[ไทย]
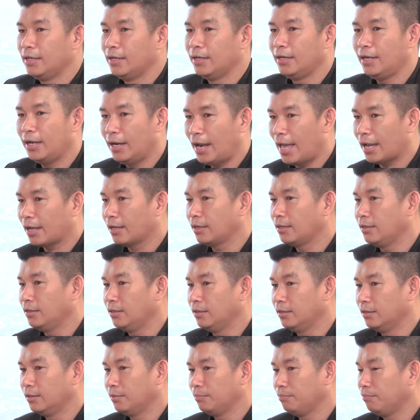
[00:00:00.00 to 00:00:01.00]
เรื่องแรกก็คือ
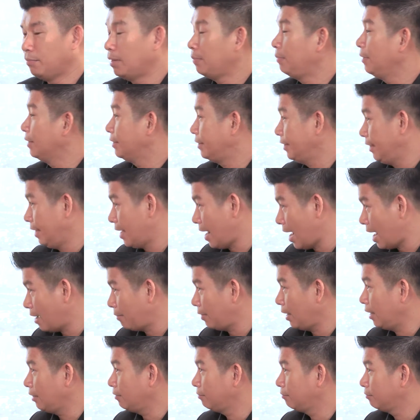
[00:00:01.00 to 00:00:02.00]
มันผิดศีลห้า
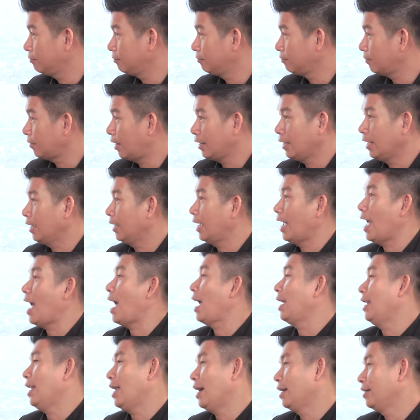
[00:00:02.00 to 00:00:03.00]
ไหมอันนี้
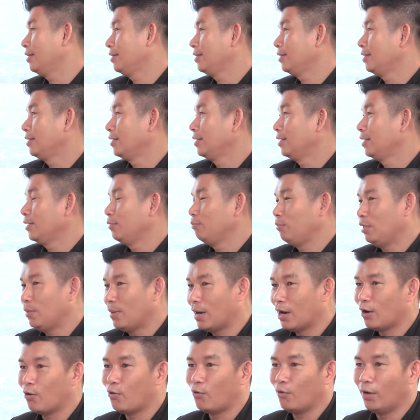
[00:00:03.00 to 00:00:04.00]
ง่ายแล้วมี
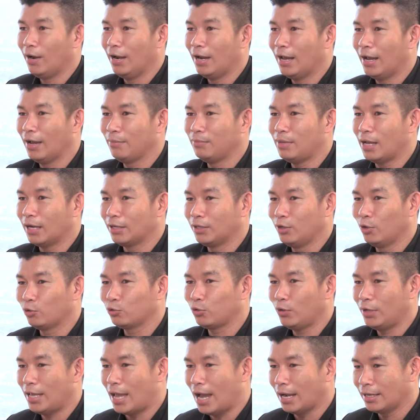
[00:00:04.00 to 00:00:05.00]
บางคนนะครับอย่างยก
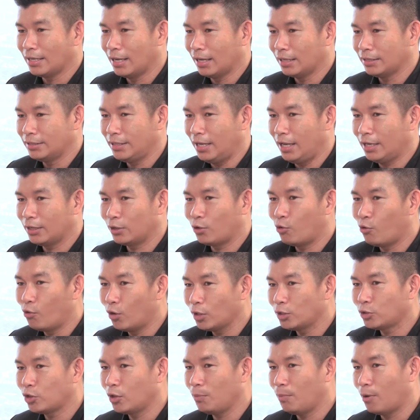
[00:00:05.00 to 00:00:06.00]
ตัวอย่างอย่างเช่นโค้ช
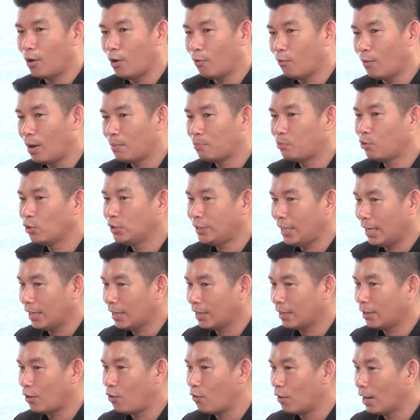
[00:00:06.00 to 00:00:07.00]
ช่วยบอกว่าโปรเจกต์
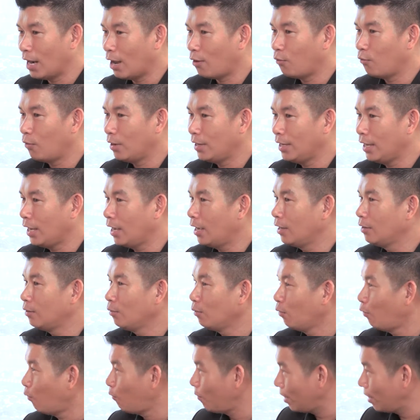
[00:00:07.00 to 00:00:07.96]
ของเราอันเนี้ยโอ้